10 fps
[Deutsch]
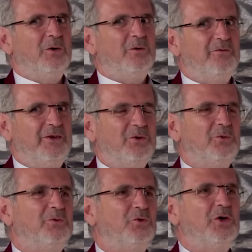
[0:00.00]
Und wenn
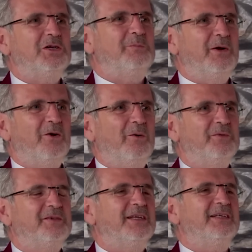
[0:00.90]
du Durst
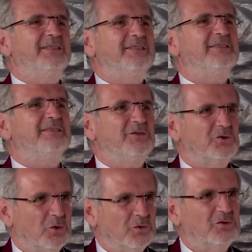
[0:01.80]
bekommst, dann ist es
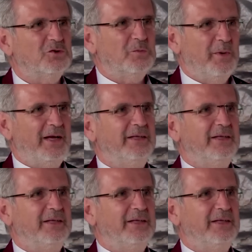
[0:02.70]
schon zu schon spät.